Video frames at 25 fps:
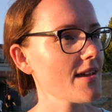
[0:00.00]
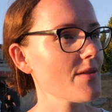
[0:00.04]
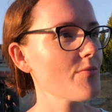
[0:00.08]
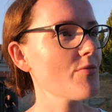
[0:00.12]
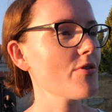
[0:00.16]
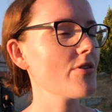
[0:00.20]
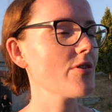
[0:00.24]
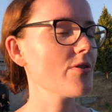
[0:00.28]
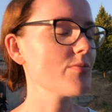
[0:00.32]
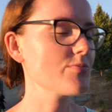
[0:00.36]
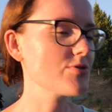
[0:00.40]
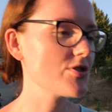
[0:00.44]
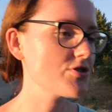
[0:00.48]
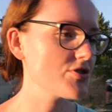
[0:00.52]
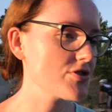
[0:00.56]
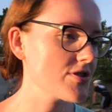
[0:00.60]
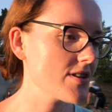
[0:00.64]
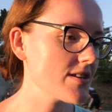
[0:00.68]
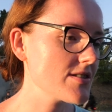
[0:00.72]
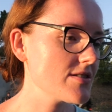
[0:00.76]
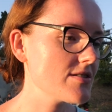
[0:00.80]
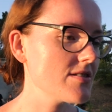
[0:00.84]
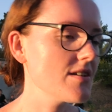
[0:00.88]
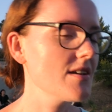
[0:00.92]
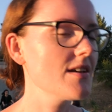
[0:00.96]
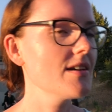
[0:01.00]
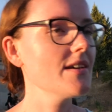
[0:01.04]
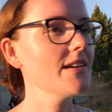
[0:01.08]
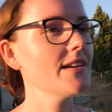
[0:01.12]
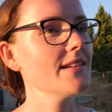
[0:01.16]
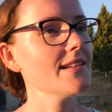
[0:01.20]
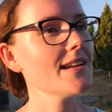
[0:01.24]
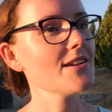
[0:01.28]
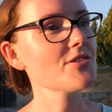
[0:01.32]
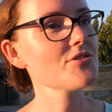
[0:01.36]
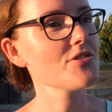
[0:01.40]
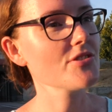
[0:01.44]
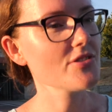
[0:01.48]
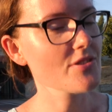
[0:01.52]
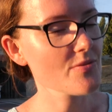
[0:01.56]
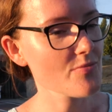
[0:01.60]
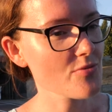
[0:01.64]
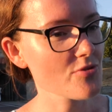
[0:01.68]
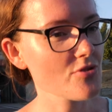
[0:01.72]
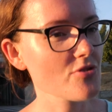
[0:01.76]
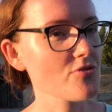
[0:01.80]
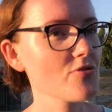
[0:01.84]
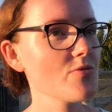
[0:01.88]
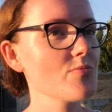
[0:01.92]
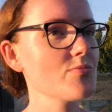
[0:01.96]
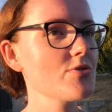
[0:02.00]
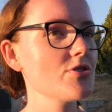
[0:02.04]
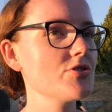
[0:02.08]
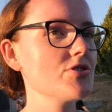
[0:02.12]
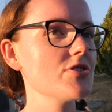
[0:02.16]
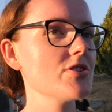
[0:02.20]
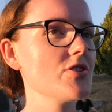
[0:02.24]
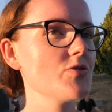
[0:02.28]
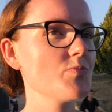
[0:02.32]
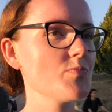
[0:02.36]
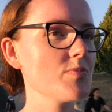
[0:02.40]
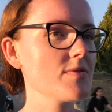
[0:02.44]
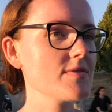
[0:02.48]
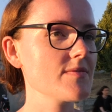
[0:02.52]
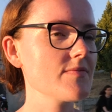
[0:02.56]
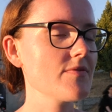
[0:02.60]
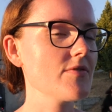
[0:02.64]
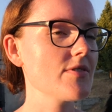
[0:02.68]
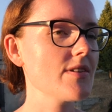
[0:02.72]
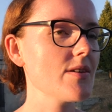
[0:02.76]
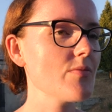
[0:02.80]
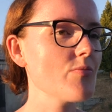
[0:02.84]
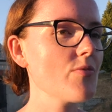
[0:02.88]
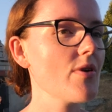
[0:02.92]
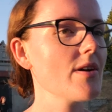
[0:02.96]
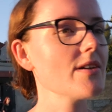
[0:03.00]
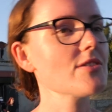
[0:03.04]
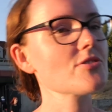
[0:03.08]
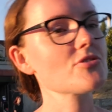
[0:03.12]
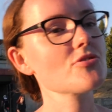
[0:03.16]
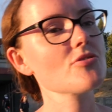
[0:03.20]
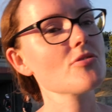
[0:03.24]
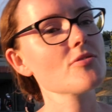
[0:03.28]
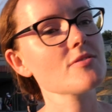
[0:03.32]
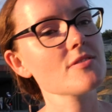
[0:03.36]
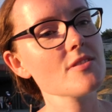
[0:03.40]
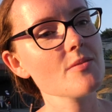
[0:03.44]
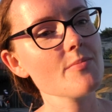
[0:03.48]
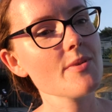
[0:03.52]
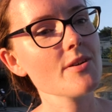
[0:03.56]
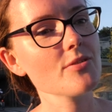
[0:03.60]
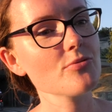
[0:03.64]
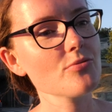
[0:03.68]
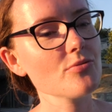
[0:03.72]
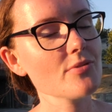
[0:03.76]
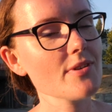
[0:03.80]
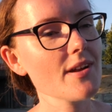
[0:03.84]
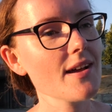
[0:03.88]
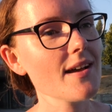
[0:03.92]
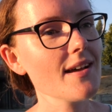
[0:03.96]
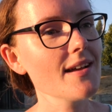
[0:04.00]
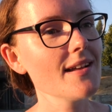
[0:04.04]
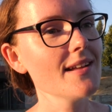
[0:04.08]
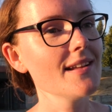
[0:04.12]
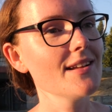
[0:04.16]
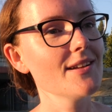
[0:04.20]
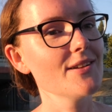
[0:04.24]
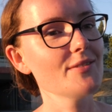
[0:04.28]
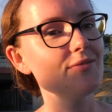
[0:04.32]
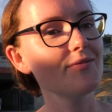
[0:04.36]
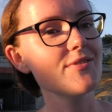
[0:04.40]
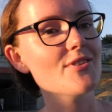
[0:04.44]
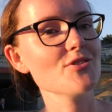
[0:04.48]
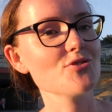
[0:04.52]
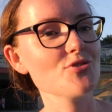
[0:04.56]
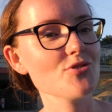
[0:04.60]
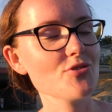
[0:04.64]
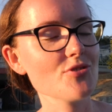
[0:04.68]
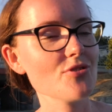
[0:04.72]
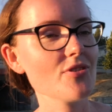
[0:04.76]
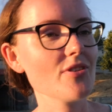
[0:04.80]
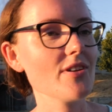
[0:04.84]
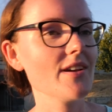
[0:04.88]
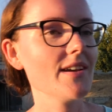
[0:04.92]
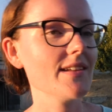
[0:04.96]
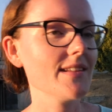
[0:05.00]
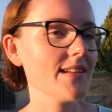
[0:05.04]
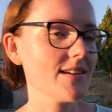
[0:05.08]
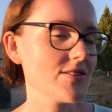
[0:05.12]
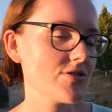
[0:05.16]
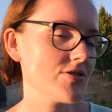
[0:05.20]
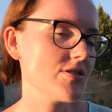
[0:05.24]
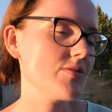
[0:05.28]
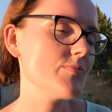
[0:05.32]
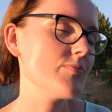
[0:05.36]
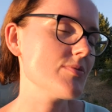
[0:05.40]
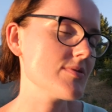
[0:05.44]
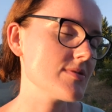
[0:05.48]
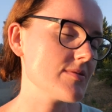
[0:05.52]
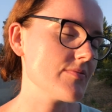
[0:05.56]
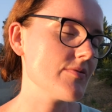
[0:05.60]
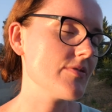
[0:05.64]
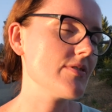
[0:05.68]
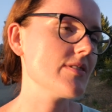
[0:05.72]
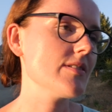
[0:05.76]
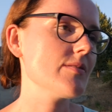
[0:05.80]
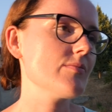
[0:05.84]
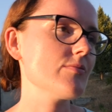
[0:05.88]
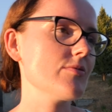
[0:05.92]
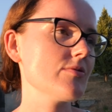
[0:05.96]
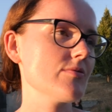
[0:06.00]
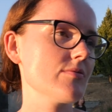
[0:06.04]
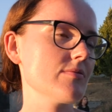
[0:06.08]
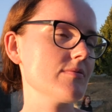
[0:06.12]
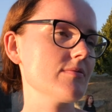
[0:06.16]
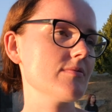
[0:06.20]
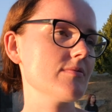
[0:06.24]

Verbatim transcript: Ja mogę ją przeczytać inaczej, ty możesz ją przeczytać po swojemu, a jeszcze osoba, która wierzy trochę inaczej po swojemu.